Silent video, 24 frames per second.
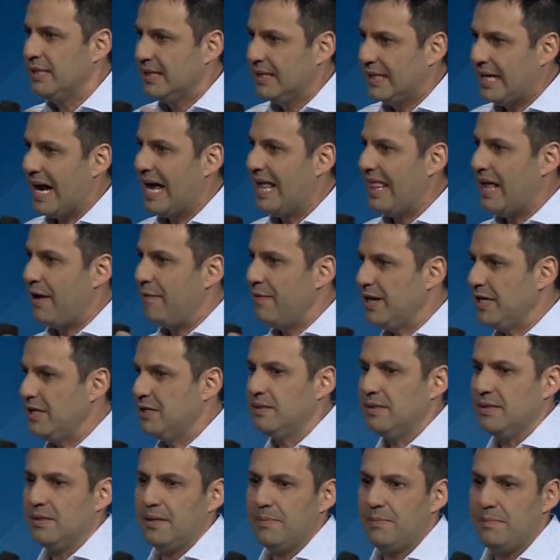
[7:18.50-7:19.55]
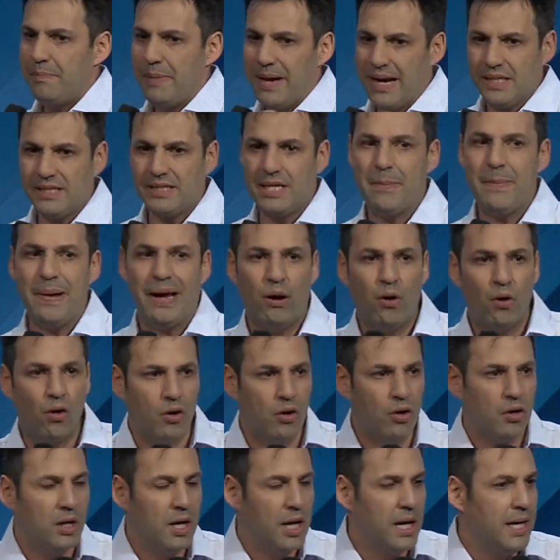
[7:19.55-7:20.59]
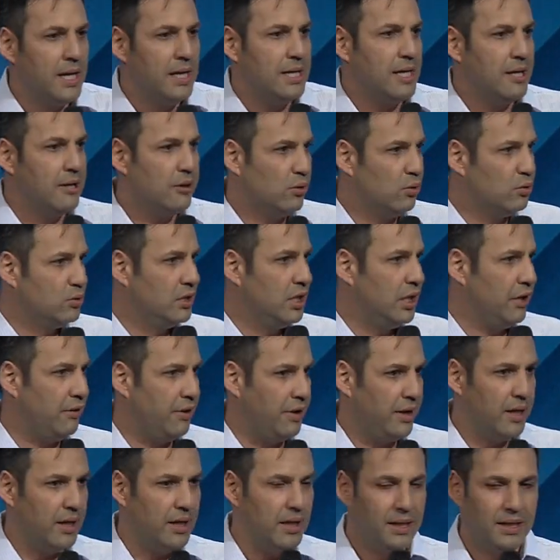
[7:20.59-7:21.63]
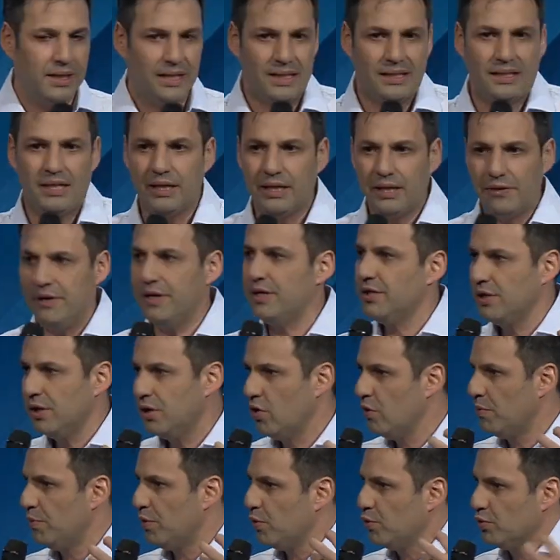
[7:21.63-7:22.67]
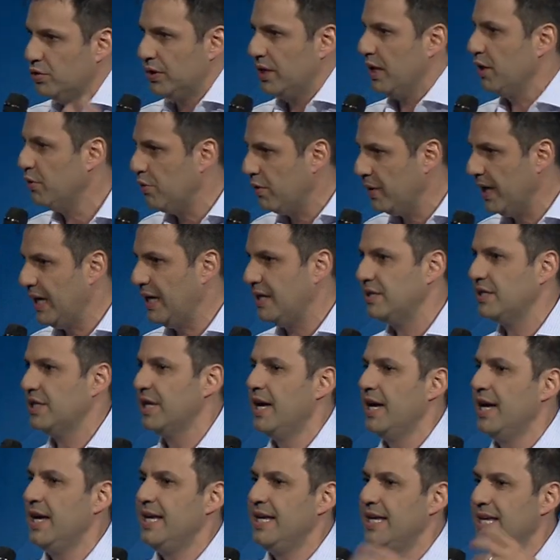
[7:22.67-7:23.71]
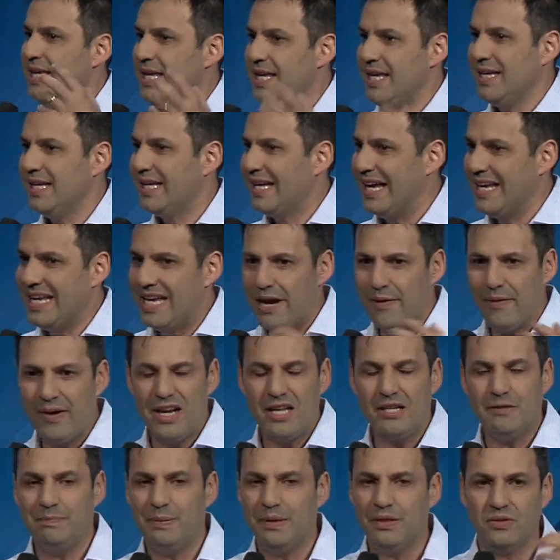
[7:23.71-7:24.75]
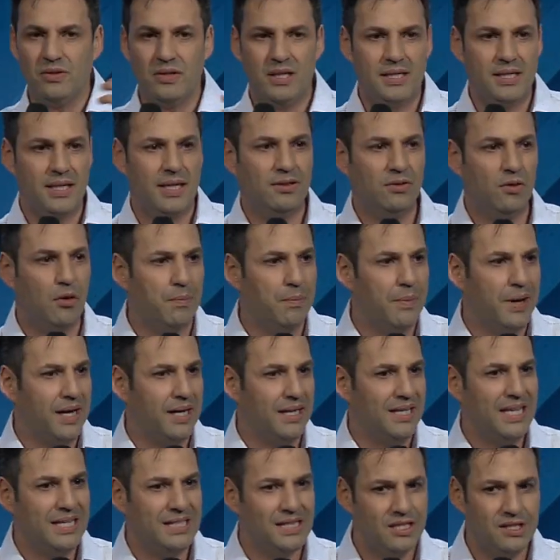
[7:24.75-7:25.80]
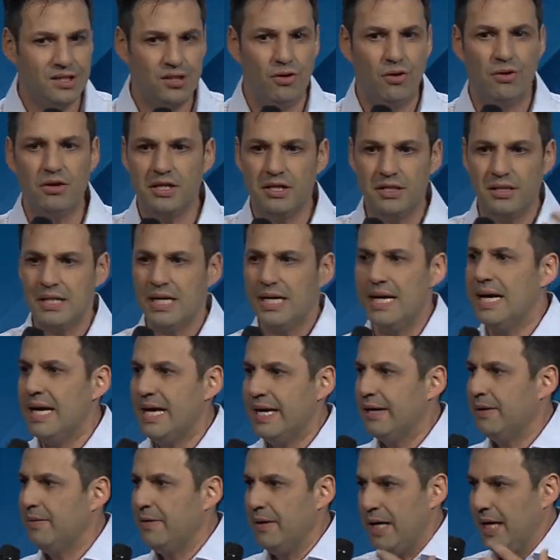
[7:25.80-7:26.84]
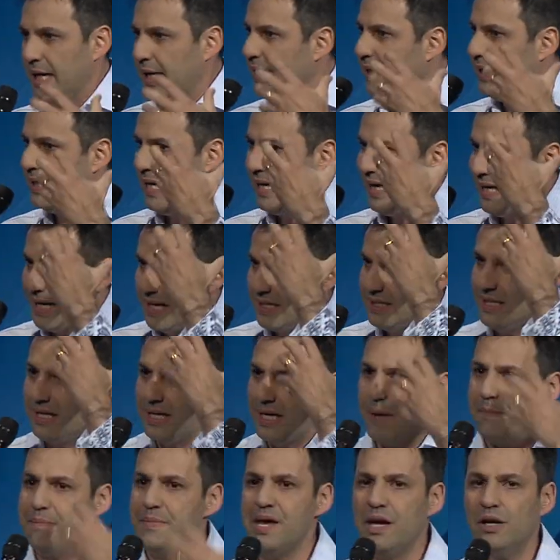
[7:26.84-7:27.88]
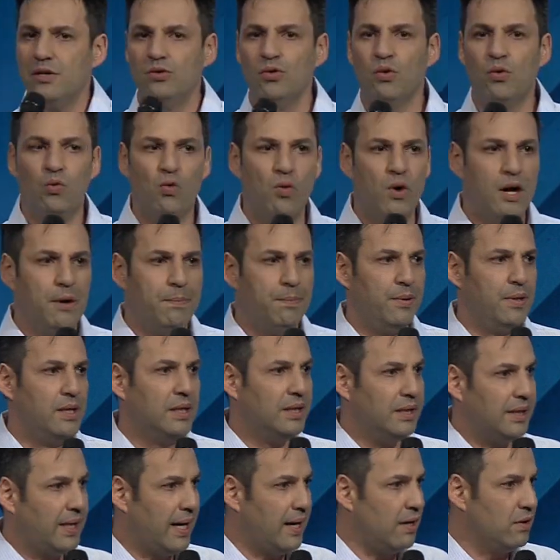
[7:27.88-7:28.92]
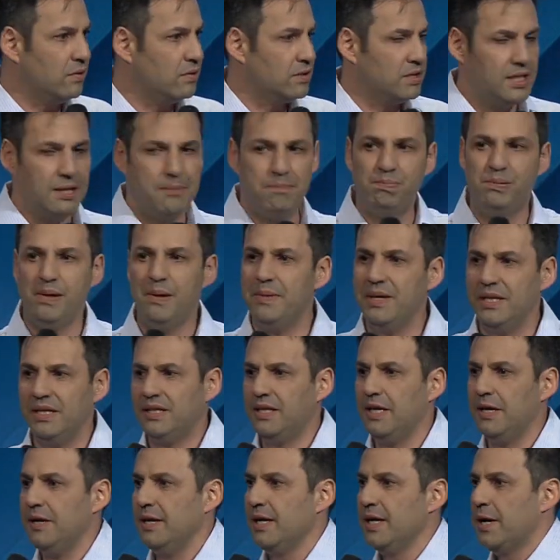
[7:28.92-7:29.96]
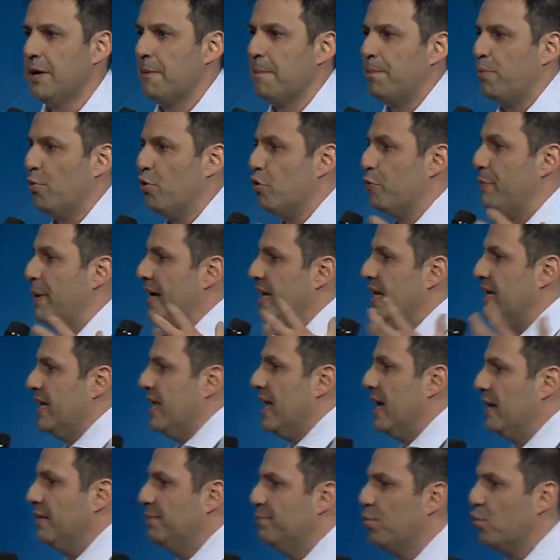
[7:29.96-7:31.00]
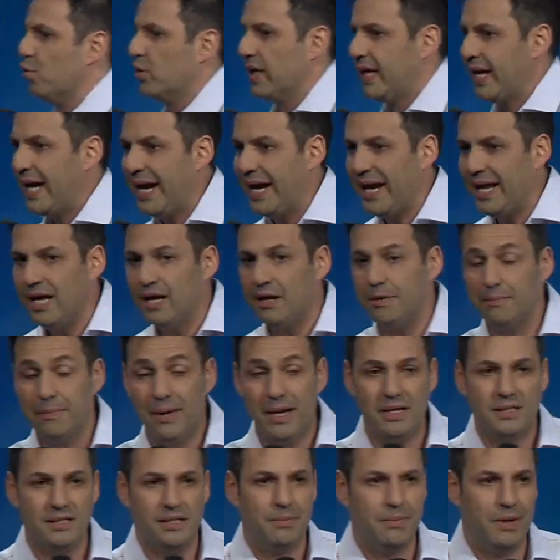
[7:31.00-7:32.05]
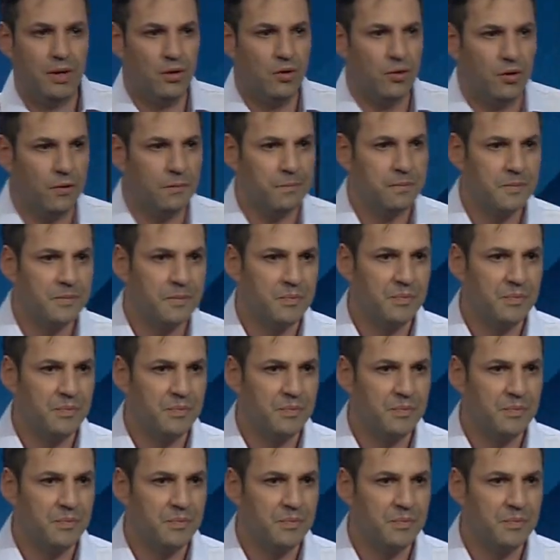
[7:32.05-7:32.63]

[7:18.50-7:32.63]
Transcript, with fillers: cada vez verse mejor, inclusive tratar de verse como usted no es y que lleva a las personas a tomar decisiones de casi cambiar su cuerpo entero simplemente por vanidad, por querer verse mejor.